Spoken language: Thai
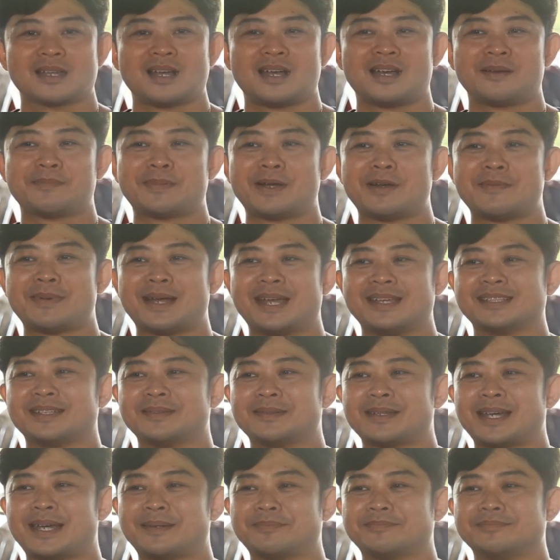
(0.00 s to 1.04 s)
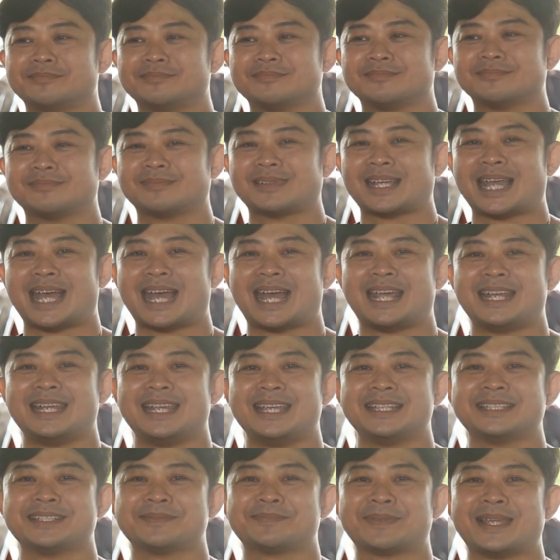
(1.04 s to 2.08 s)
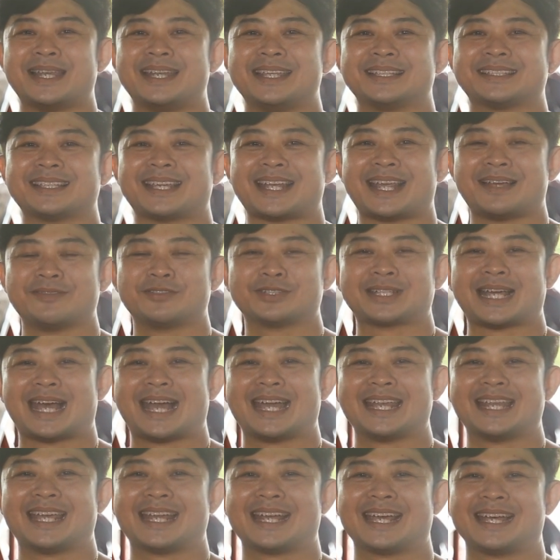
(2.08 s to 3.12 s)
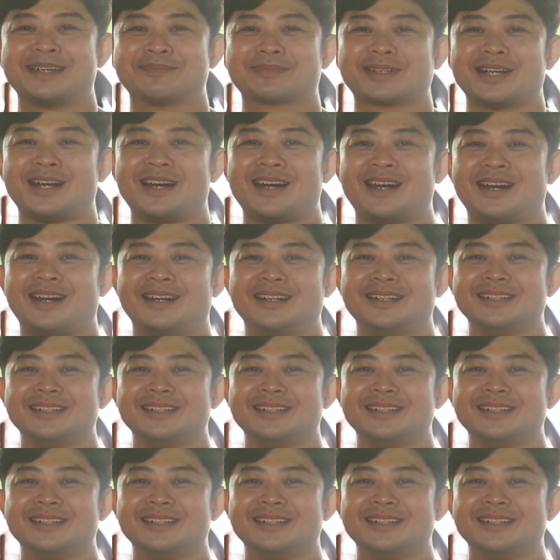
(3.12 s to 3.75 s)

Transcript: ก็เป้าหมายสำหรับงานเลสปีริสนามสุดท้ายเนี่ยนะครับก็